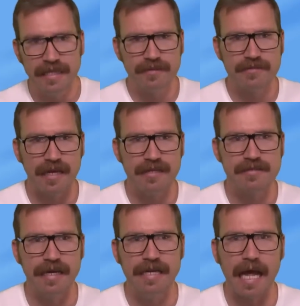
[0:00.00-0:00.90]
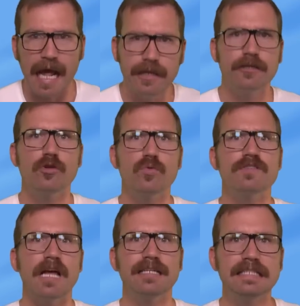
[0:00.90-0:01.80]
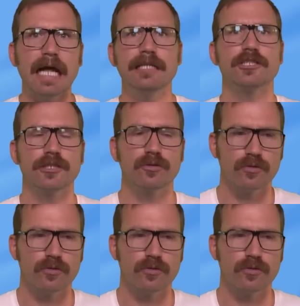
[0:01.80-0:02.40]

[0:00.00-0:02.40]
nichts als ein endloser Dungeon.